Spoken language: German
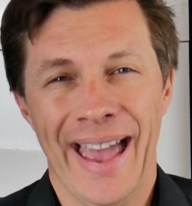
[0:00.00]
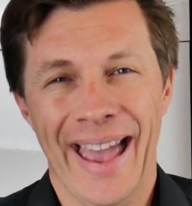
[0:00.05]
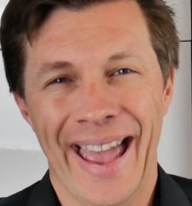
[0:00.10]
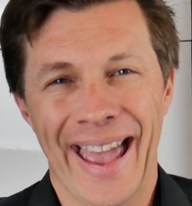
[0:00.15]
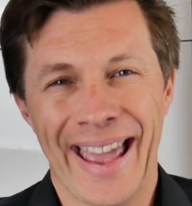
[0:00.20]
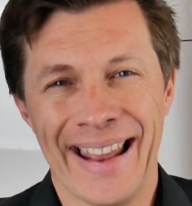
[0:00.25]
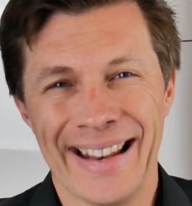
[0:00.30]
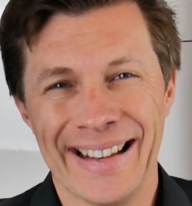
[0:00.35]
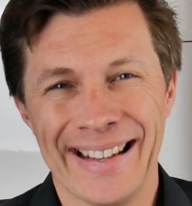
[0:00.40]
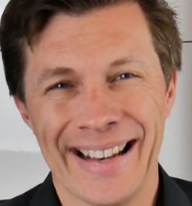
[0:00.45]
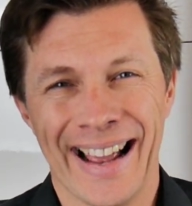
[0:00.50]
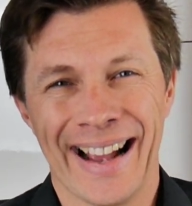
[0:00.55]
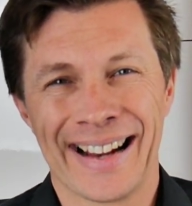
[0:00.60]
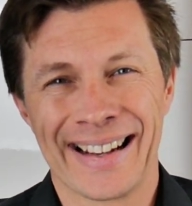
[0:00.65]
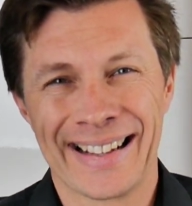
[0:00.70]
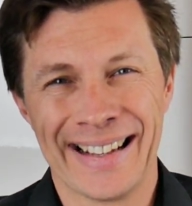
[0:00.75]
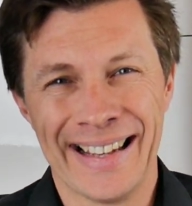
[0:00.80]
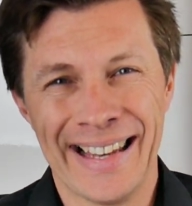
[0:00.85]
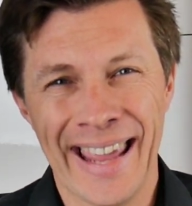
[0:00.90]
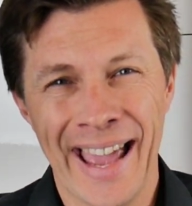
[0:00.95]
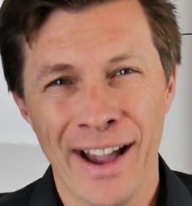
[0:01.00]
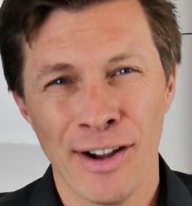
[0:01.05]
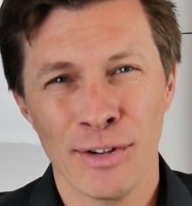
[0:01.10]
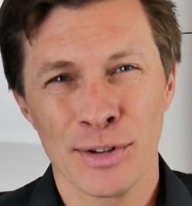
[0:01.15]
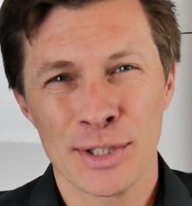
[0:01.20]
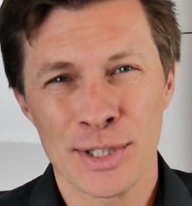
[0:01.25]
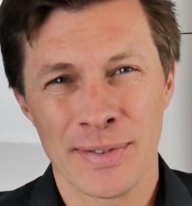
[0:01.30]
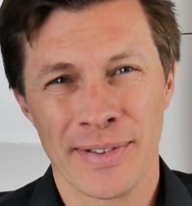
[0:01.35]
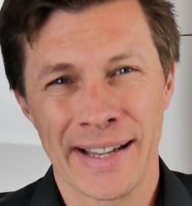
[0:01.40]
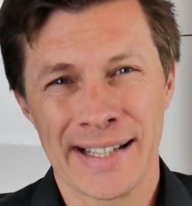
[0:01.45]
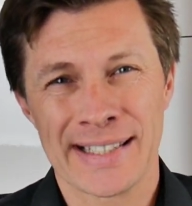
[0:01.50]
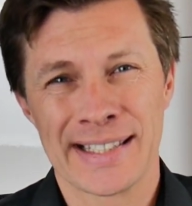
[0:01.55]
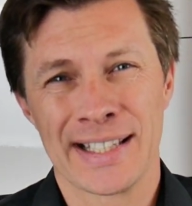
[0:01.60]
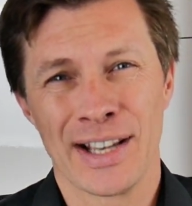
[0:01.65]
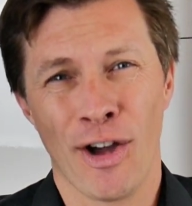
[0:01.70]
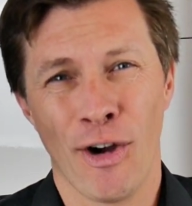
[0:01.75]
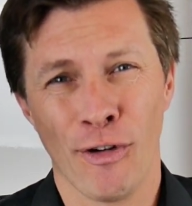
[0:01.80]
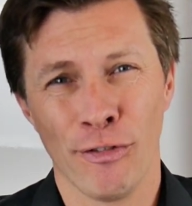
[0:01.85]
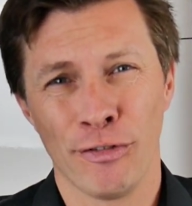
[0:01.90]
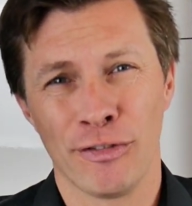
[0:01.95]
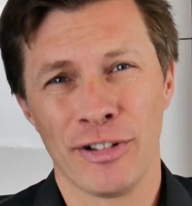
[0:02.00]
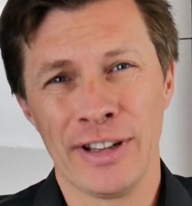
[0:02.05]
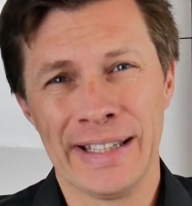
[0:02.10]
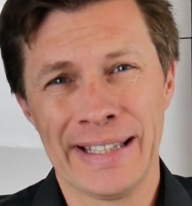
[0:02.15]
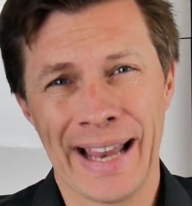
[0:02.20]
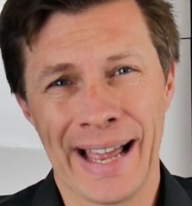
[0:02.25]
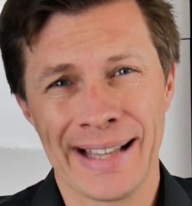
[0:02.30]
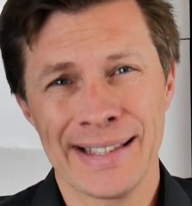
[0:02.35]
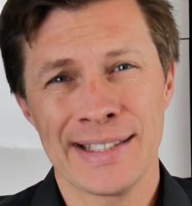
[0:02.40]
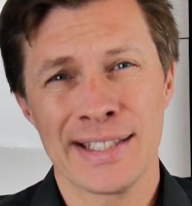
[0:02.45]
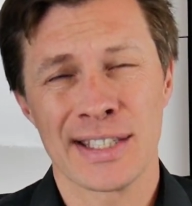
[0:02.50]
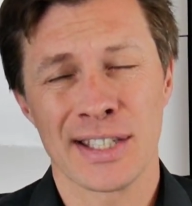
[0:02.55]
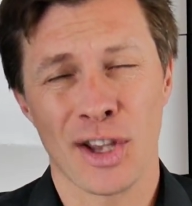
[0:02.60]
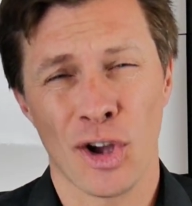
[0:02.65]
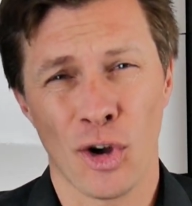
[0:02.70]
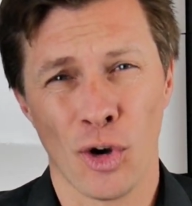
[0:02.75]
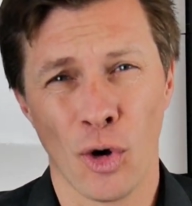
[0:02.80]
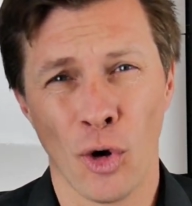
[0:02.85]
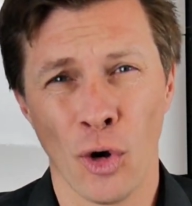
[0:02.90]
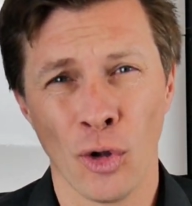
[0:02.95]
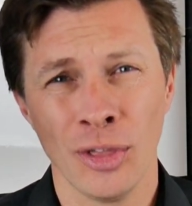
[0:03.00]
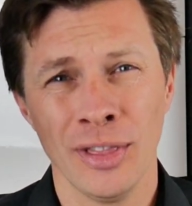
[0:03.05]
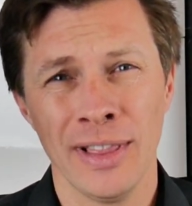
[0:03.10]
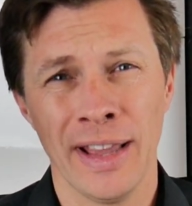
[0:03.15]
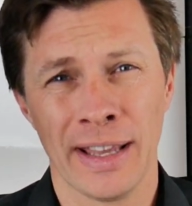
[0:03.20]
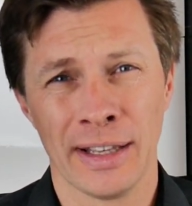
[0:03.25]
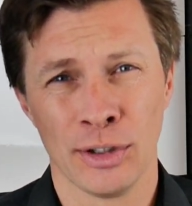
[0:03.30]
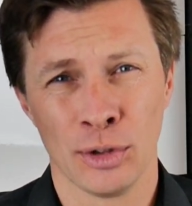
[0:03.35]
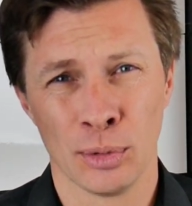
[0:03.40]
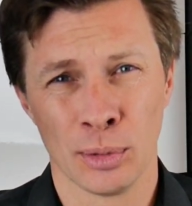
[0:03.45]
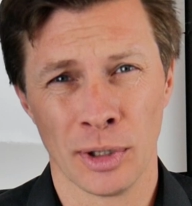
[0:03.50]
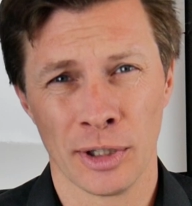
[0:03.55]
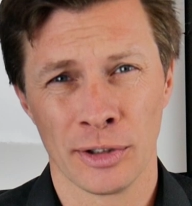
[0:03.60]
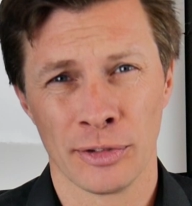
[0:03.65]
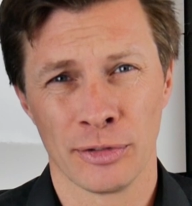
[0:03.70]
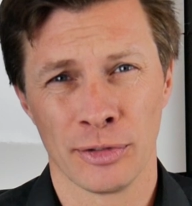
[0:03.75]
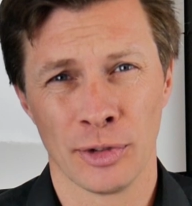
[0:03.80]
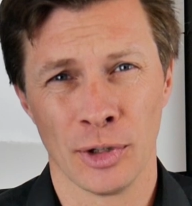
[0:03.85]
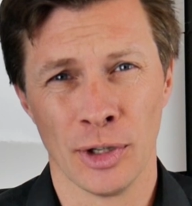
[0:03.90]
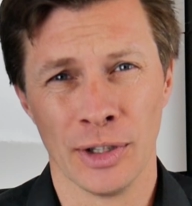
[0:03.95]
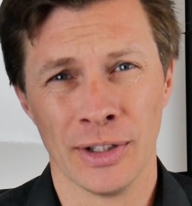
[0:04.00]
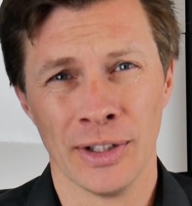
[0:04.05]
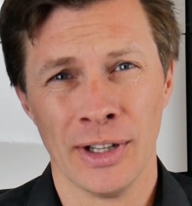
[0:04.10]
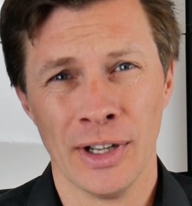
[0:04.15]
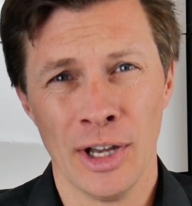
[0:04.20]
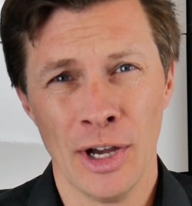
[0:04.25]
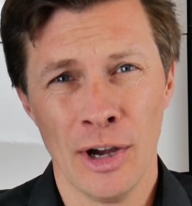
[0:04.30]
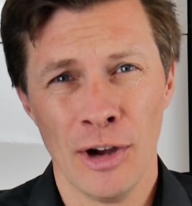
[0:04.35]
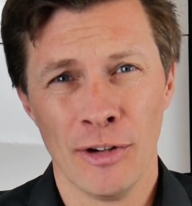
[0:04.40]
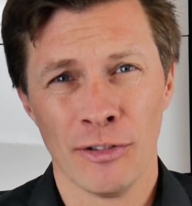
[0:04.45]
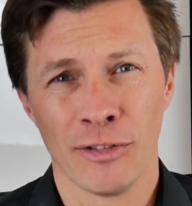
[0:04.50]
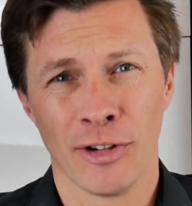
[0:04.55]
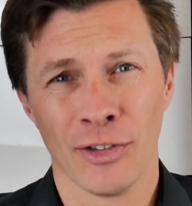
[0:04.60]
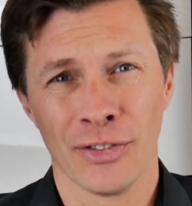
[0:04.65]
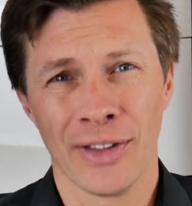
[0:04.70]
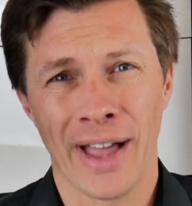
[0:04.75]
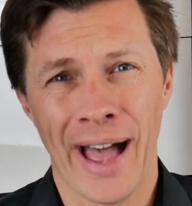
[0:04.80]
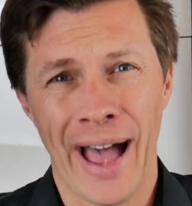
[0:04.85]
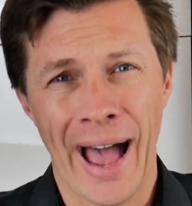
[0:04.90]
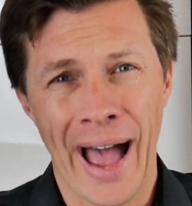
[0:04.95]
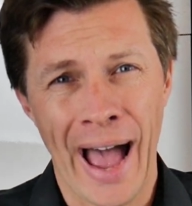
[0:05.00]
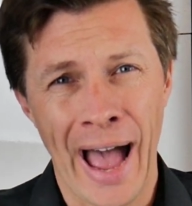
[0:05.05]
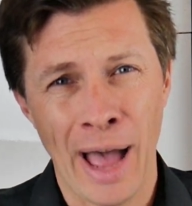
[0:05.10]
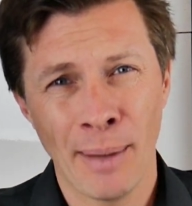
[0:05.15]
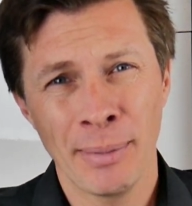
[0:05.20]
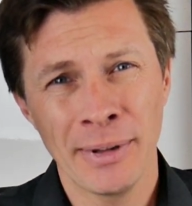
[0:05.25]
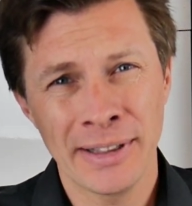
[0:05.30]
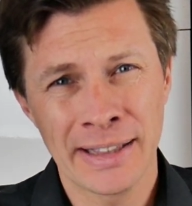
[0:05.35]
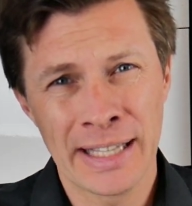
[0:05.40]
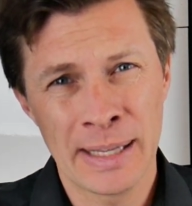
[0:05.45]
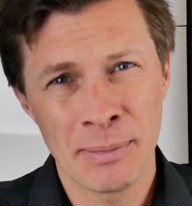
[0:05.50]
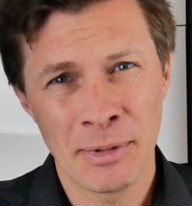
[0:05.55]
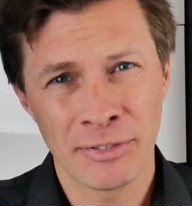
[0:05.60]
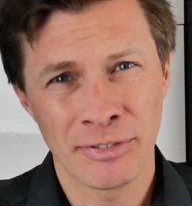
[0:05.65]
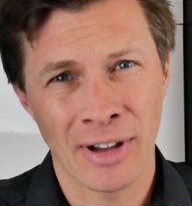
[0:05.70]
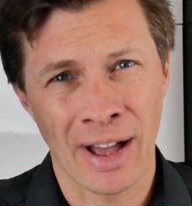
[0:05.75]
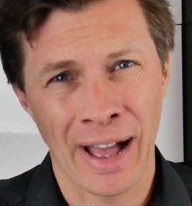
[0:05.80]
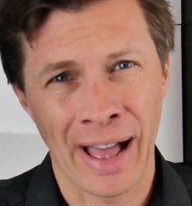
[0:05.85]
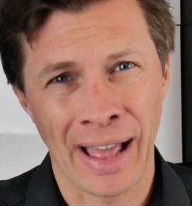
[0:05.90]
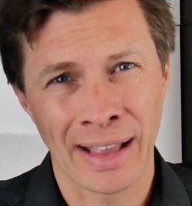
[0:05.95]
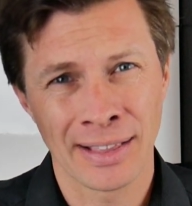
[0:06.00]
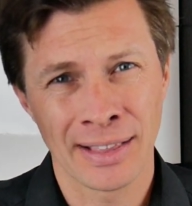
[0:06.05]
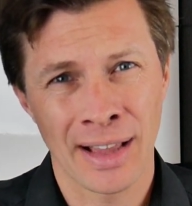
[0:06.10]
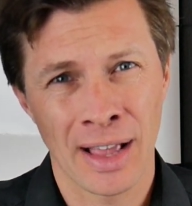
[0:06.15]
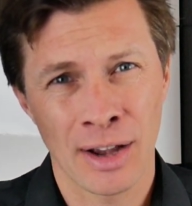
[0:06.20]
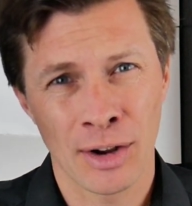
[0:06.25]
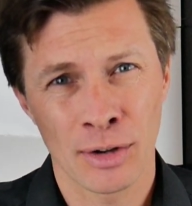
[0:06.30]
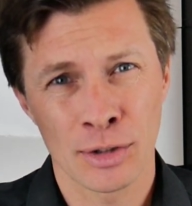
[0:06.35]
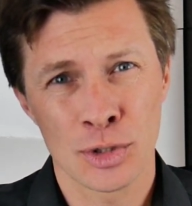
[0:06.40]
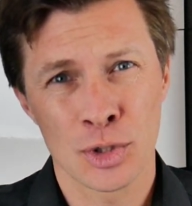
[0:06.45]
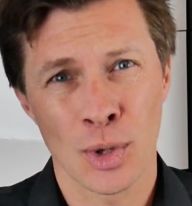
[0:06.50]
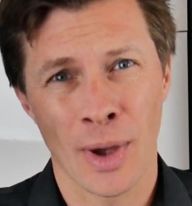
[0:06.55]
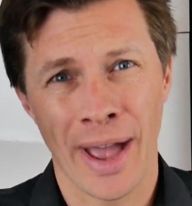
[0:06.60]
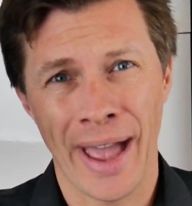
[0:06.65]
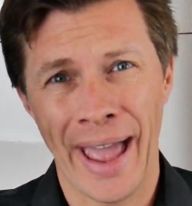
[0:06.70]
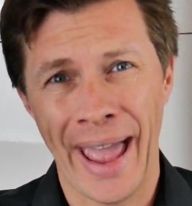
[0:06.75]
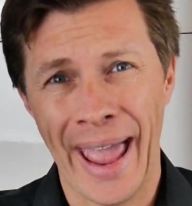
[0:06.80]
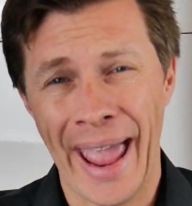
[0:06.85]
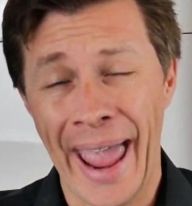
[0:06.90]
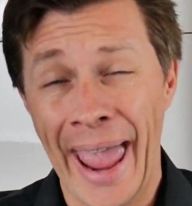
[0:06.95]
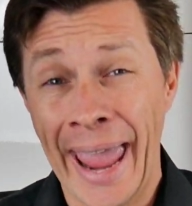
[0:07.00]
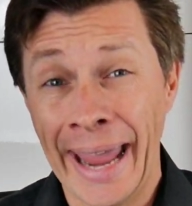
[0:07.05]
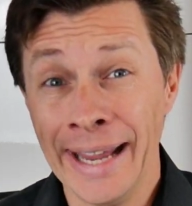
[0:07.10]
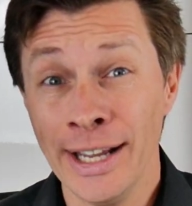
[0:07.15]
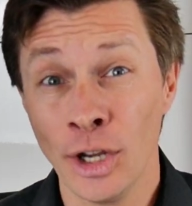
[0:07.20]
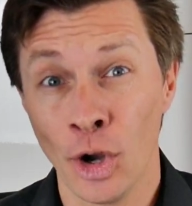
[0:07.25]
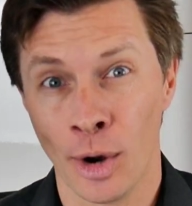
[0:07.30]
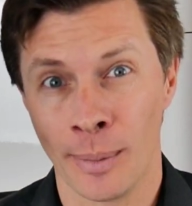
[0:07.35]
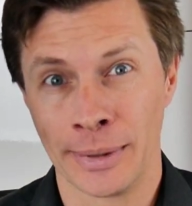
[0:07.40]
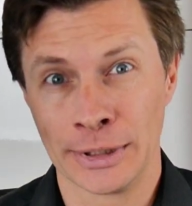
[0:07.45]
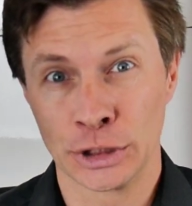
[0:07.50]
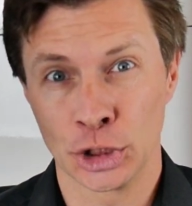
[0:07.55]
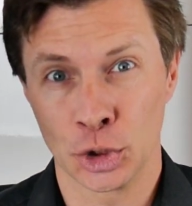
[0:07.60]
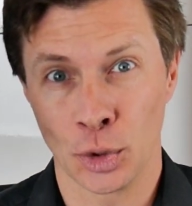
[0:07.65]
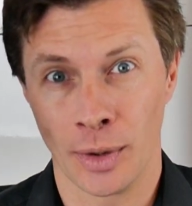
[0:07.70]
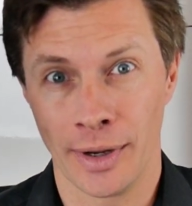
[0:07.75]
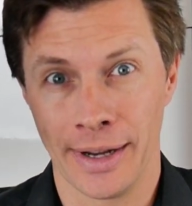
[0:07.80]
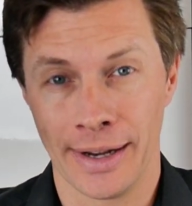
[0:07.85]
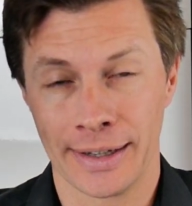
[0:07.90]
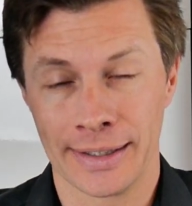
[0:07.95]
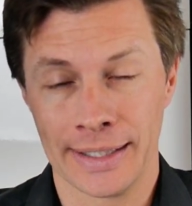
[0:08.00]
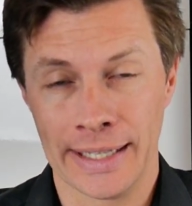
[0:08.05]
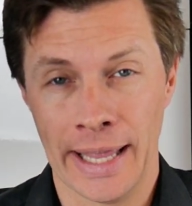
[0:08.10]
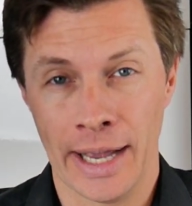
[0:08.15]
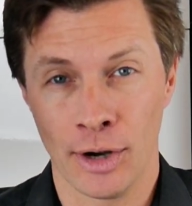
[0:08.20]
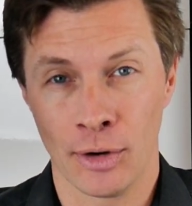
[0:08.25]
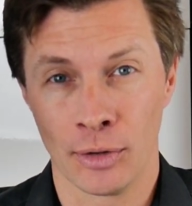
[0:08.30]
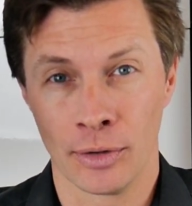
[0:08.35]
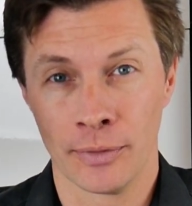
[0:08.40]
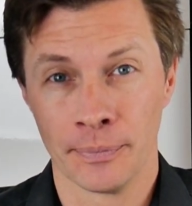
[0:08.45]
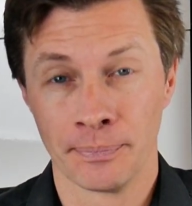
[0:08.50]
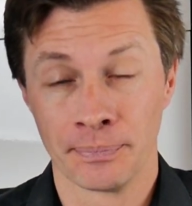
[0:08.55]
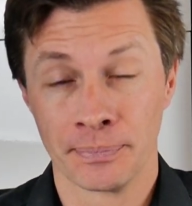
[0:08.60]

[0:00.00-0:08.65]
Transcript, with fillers: einen Erklärungswechsel auf Finanz online durchführen, von der Arbeitnehmerveranlagung zur Einkommensteuererklärung.